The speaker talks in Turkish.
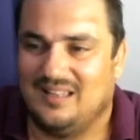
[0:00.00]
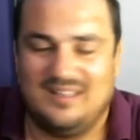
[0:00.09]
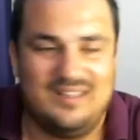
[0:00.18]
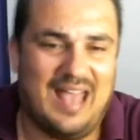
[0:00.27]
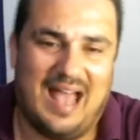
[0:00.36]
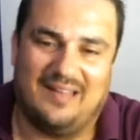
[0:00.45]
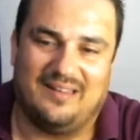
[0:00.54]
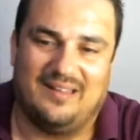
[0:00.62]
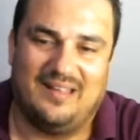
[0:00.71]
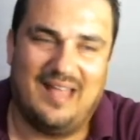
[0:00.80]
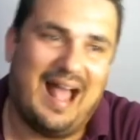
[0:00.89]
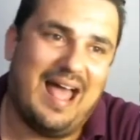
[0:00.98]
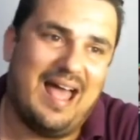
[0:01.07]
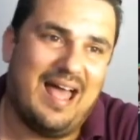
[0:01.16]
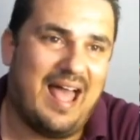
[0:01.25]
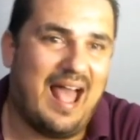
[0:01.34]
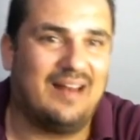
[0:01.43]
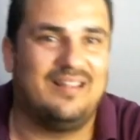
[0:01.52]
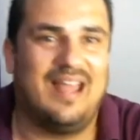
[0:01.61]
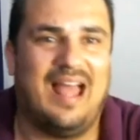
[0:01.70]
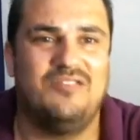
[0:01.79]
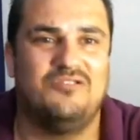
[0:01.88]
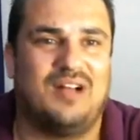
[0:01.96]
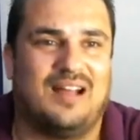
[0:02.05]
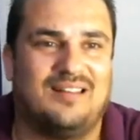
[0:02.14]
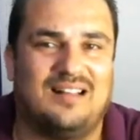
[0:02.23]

Yani he, en en yukarıdan